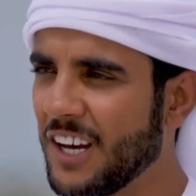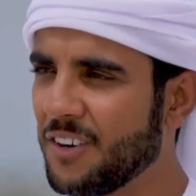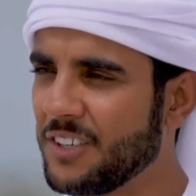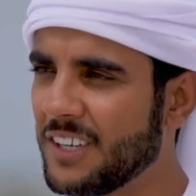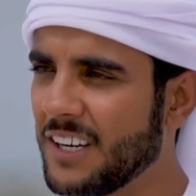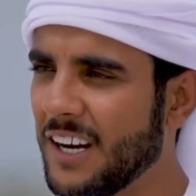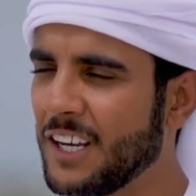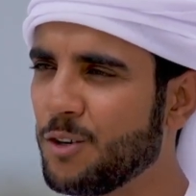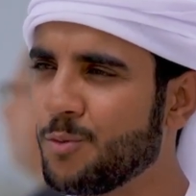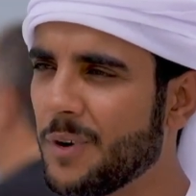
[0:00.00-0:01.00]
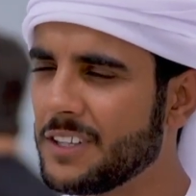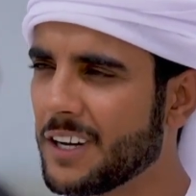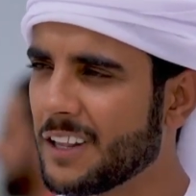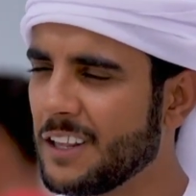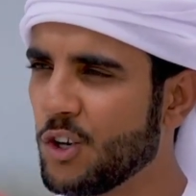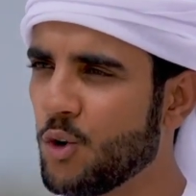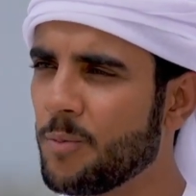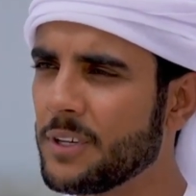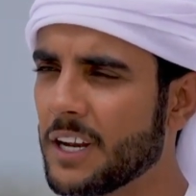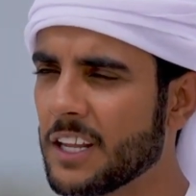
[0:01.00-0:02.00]
العافيه على مبادره اليوم
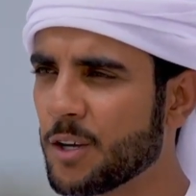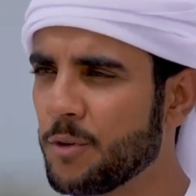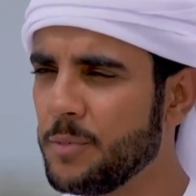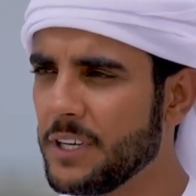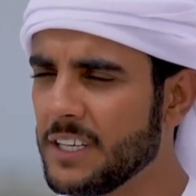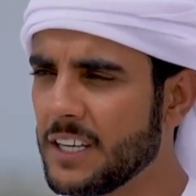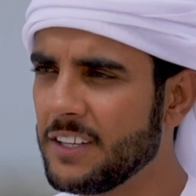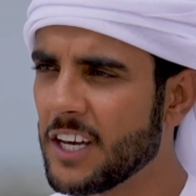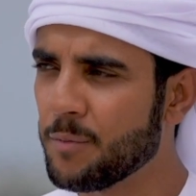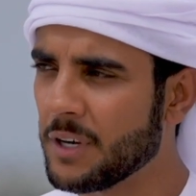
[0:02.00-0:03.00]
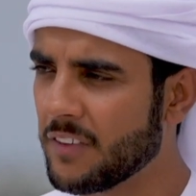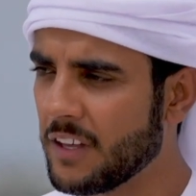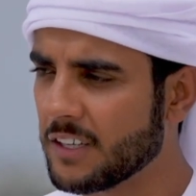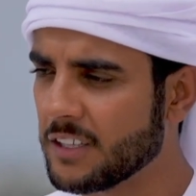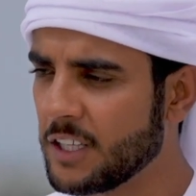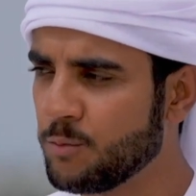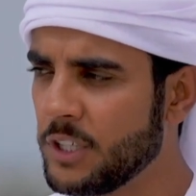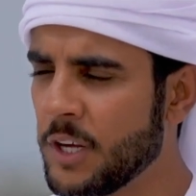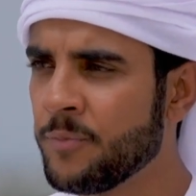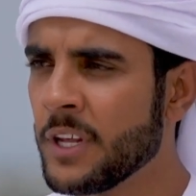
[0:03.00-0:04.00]
مبادراتكم البيئيه اللي دائما كذلك
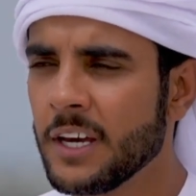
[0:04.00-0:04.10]
تقدمونها